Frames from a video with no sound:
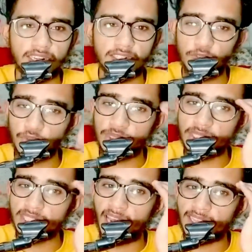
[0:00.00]
तरीके से कुछ भी
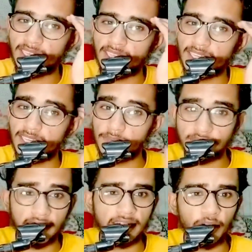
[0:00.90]
चीज़ याद नहीं रहेगी
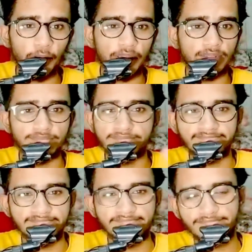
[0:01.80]
रिविजन नहीं करोगे
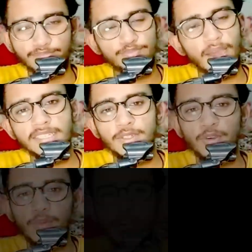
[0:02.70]
पास नहीं हो